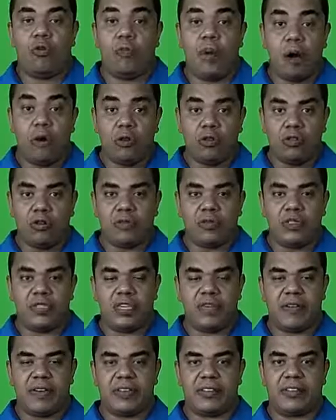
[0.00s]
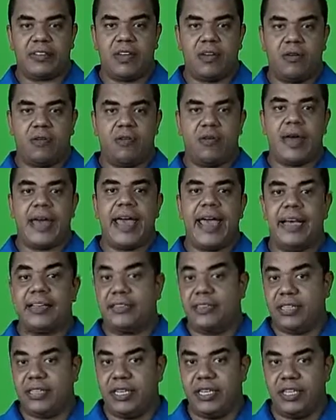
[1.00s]
Uma outra observação é a
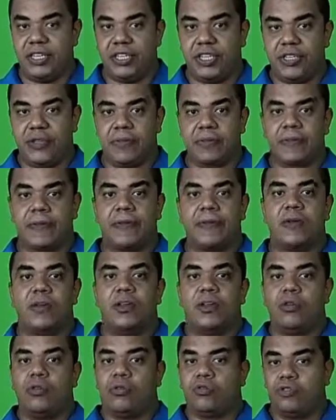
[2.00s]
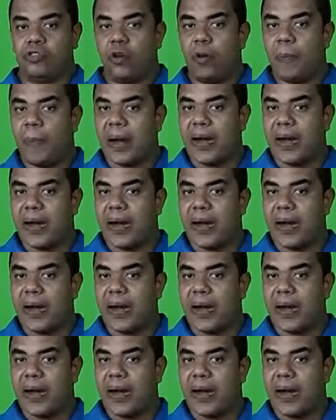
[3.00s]
seguinte: seu